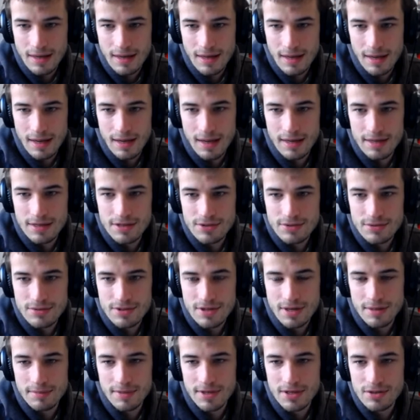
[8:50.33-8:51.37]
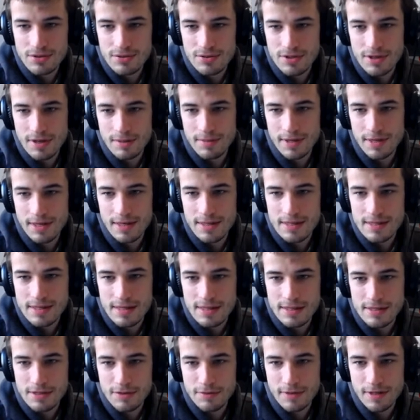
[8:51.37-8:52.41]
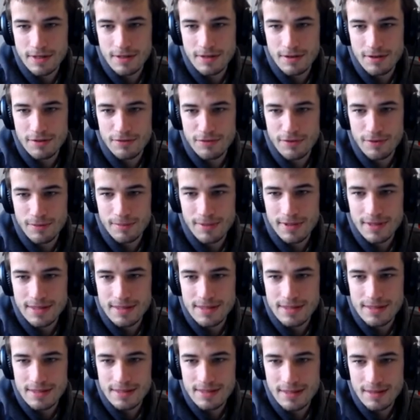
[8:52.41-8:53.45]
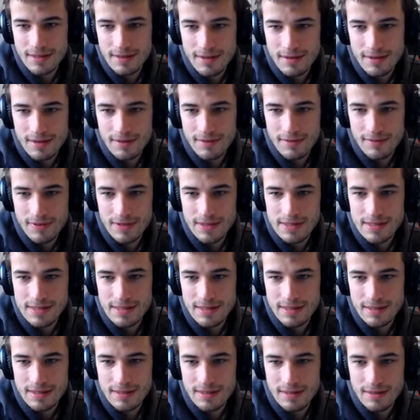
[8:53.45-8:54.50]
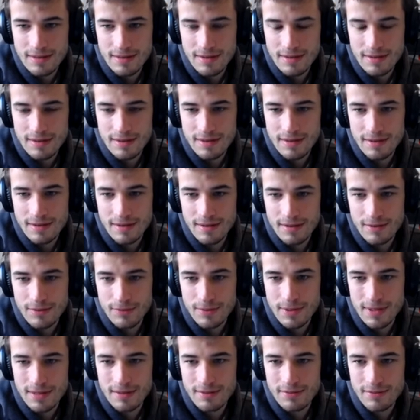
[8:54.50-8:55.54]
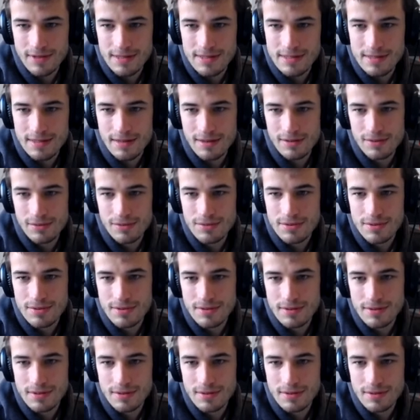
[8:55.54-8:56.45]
Ah, il joue jamais, il joue jamais. Il est 729 en blitz, 27 win, 25 lose.